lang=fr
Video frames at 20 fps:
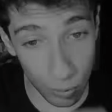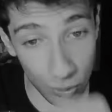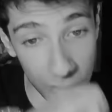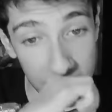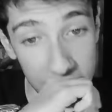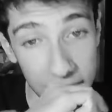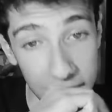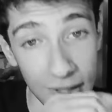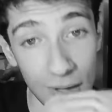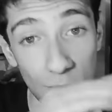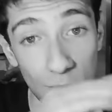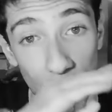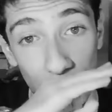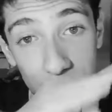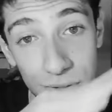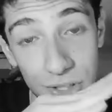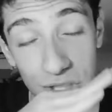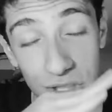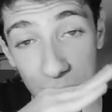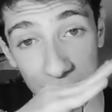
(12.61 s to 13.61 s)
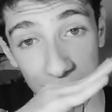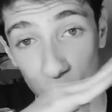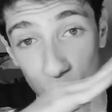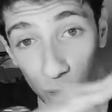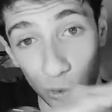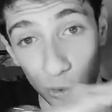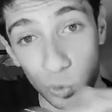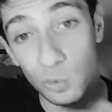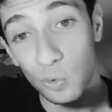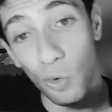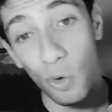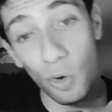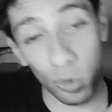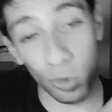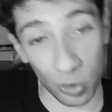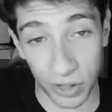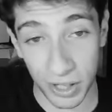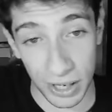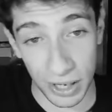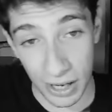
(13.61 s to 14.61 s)
les gars, moi aussi j'aimerais tous vous
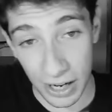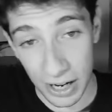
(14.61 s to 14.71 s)
rencontrer.